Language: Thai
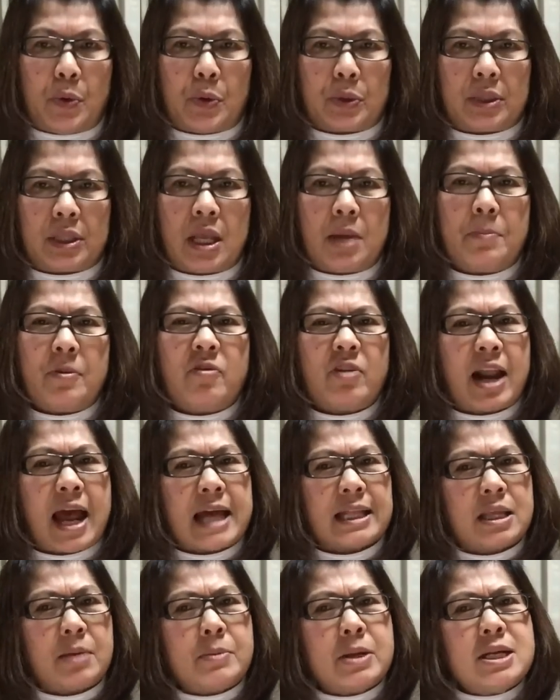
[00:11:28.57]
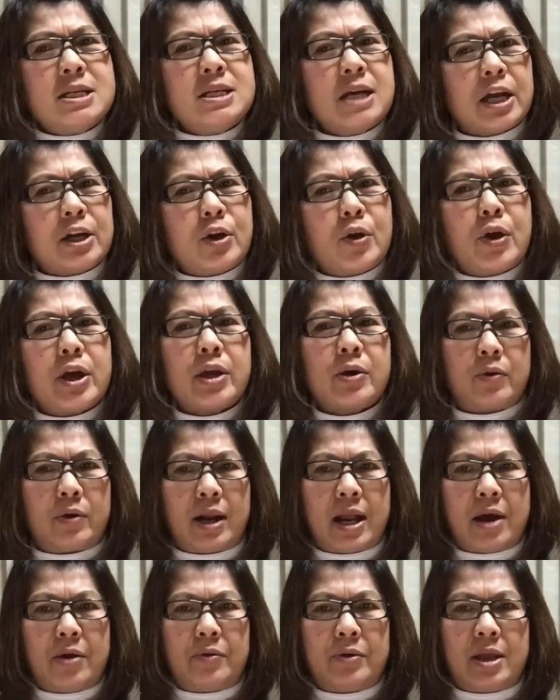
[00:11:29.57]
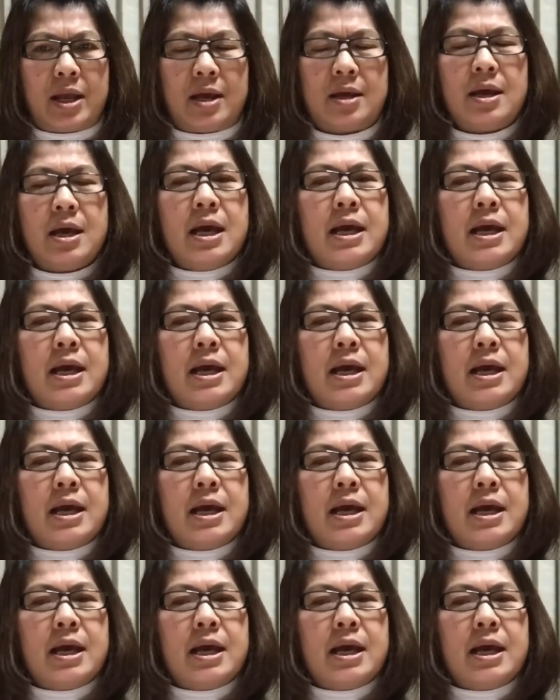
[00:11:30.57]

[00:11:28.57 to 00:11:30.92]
ชน์ที่มีเวลาที่มันเหลือน้อยของเราเนี่ย